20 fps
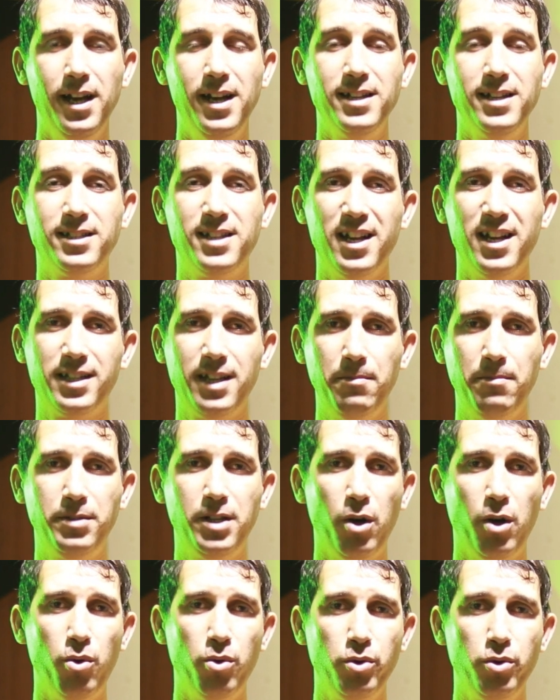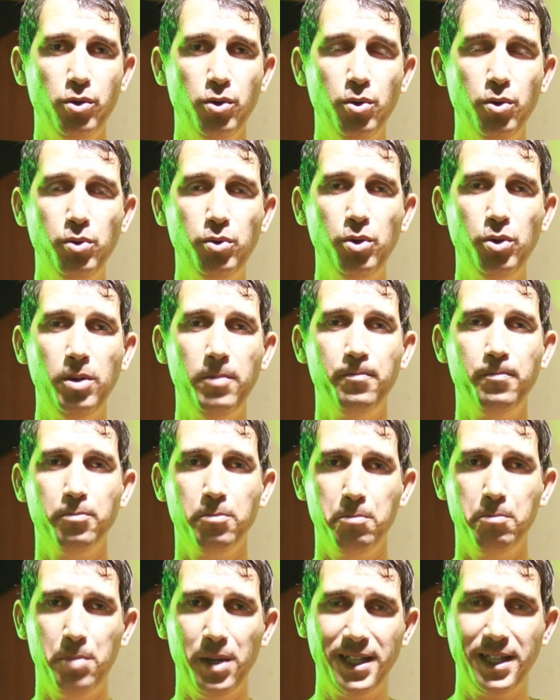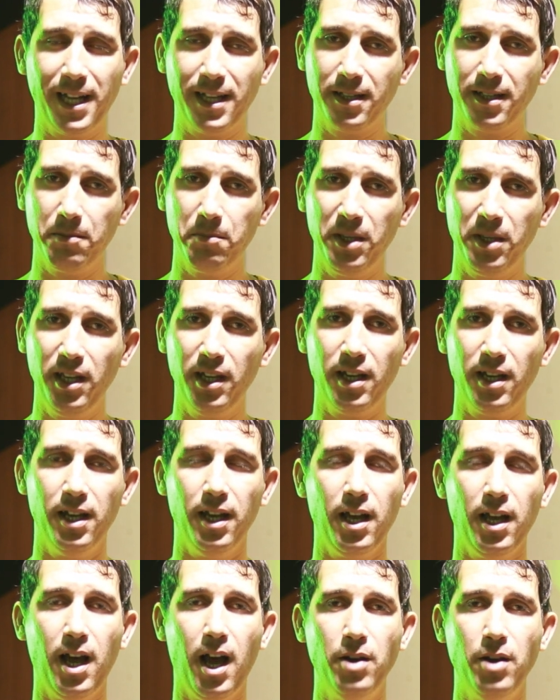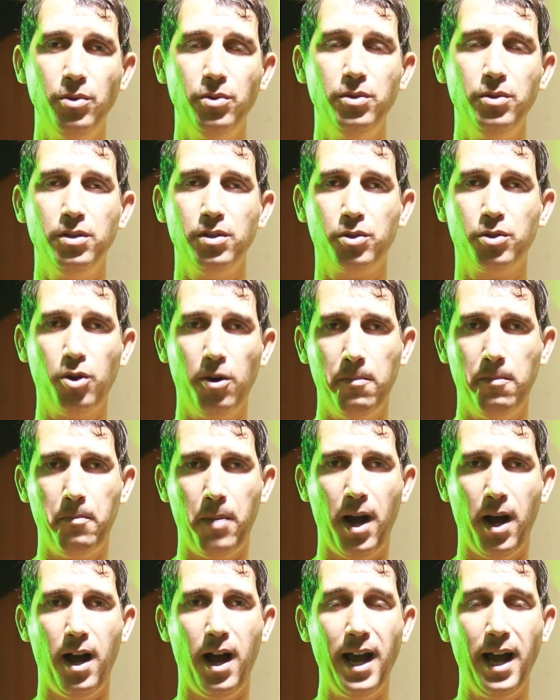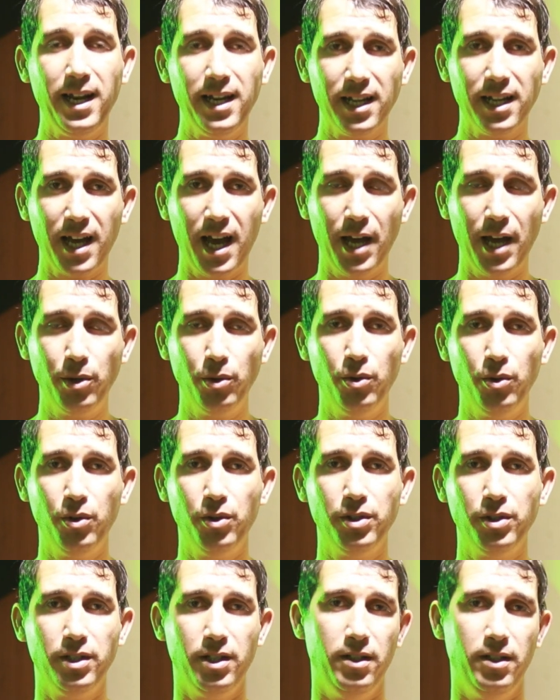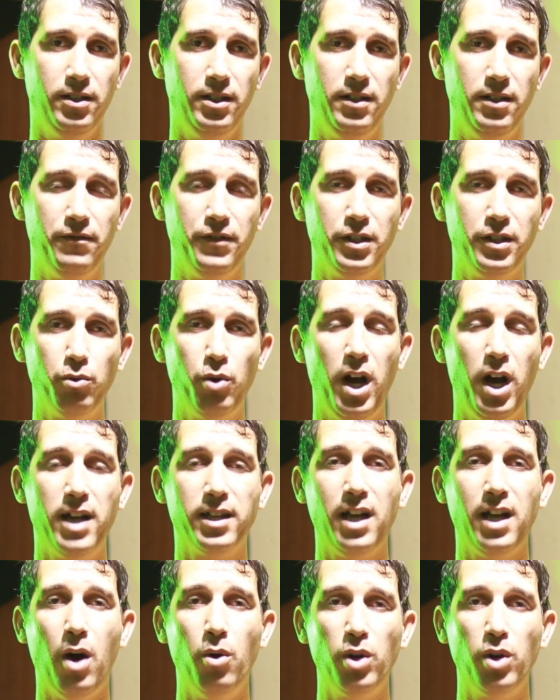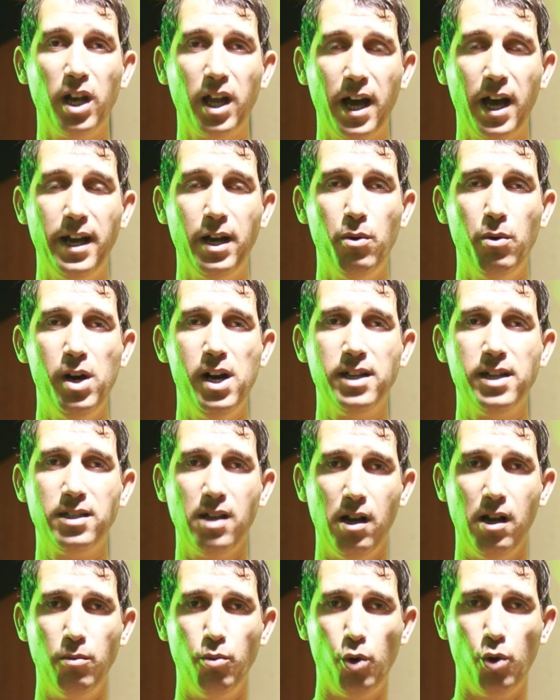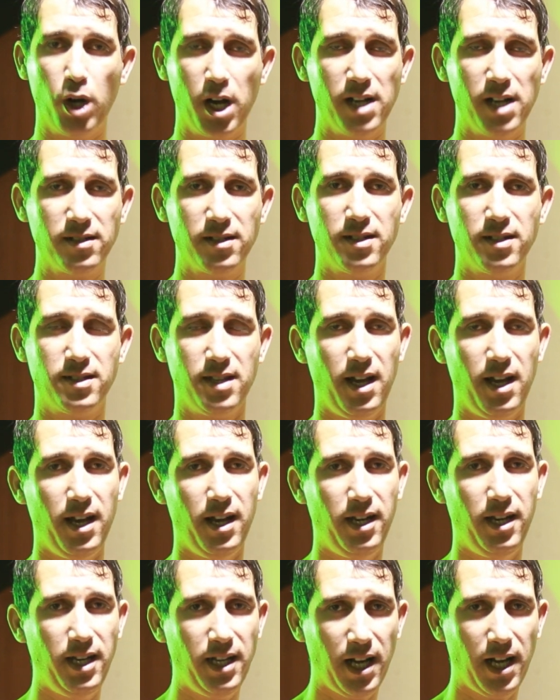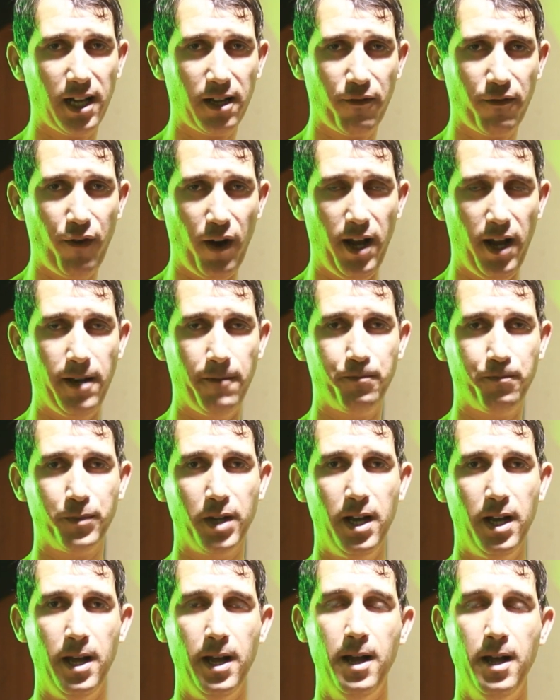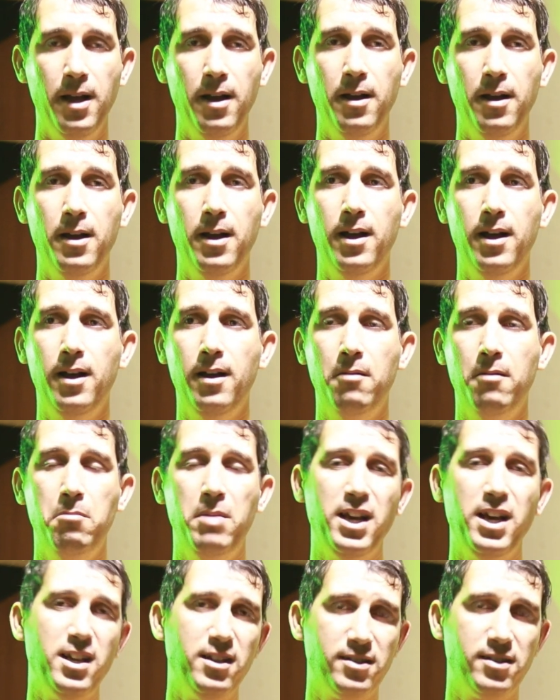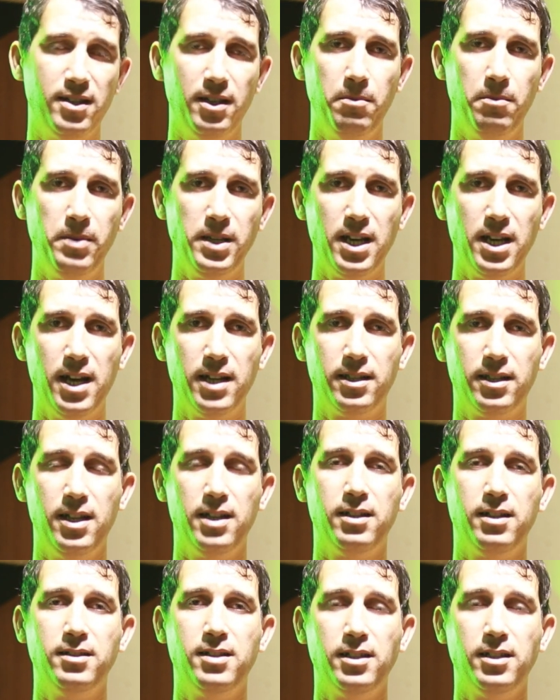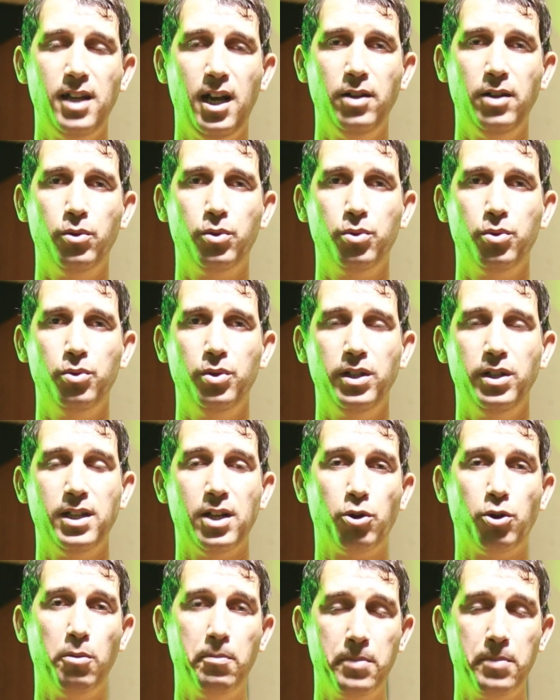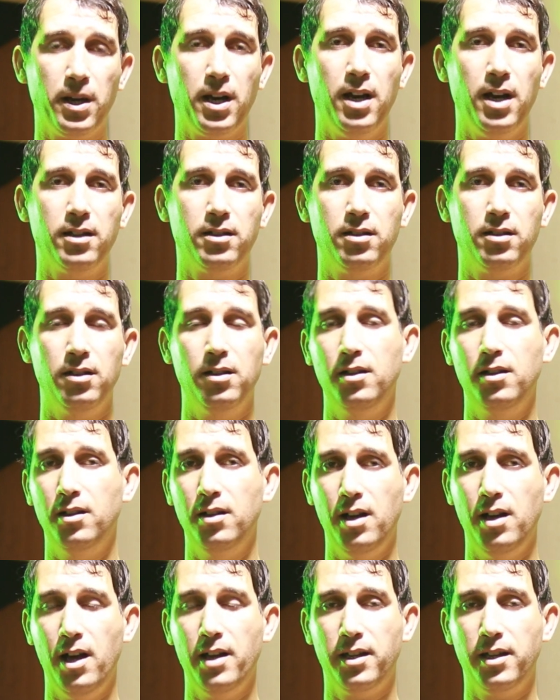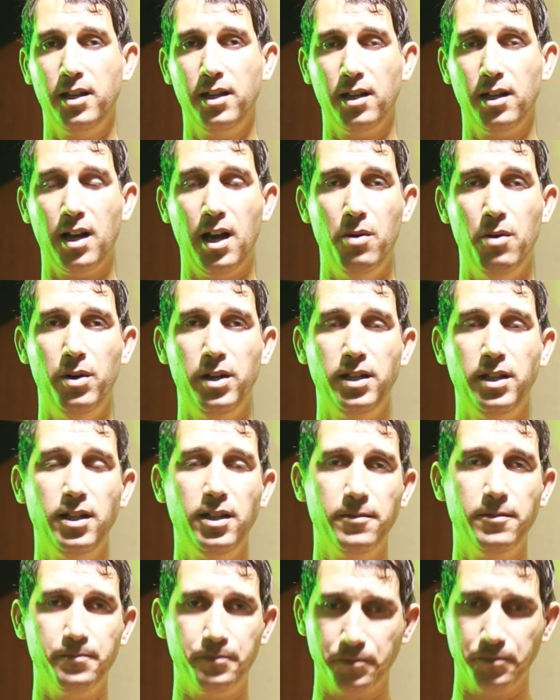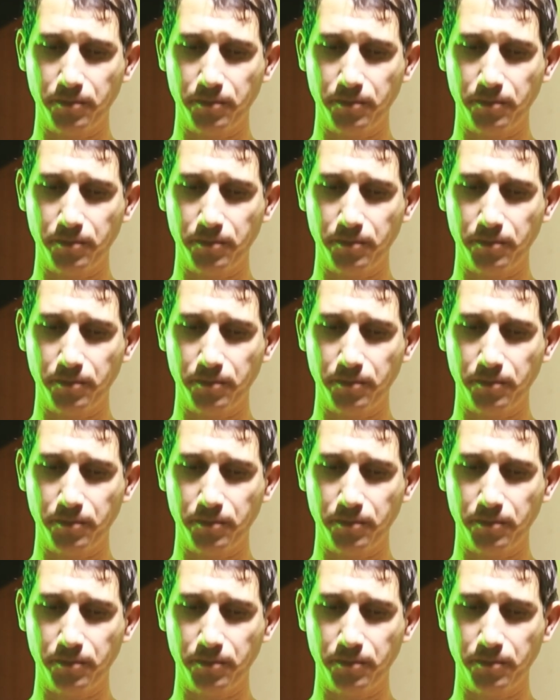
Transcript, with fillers: ستبدأ اليوتيوب بتطبيق قانون كوبا أي القانون للفيديوهات أو للقنوات المخصصة للأطفال آه، ما هي السلبيات التي ستحدث إذا طبقت آه، هذه القوانين